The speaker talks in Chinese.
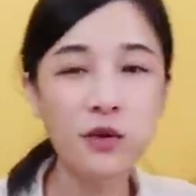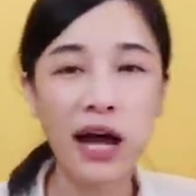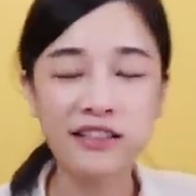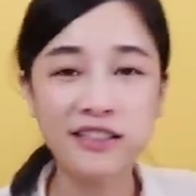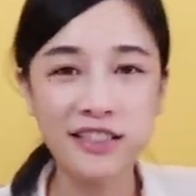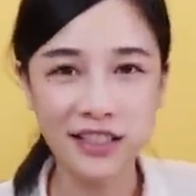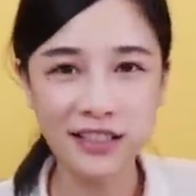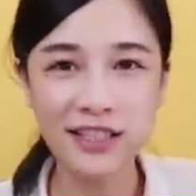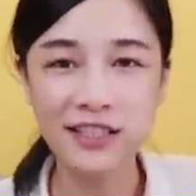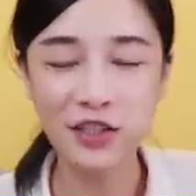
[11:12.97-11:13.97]
是我还是记得
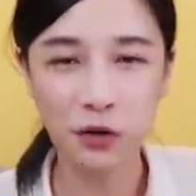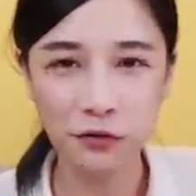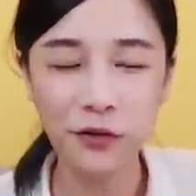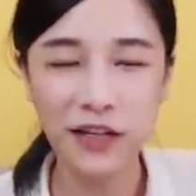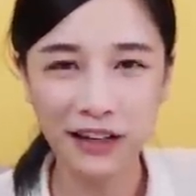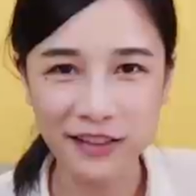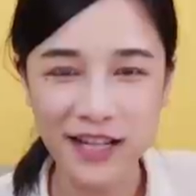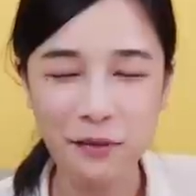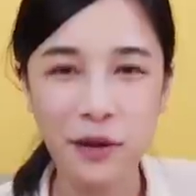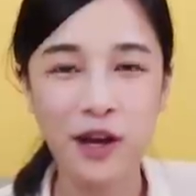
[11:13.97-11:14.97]
今天是永丰银行的
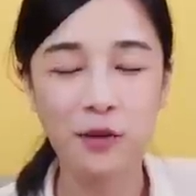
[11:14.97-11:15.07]
叶配，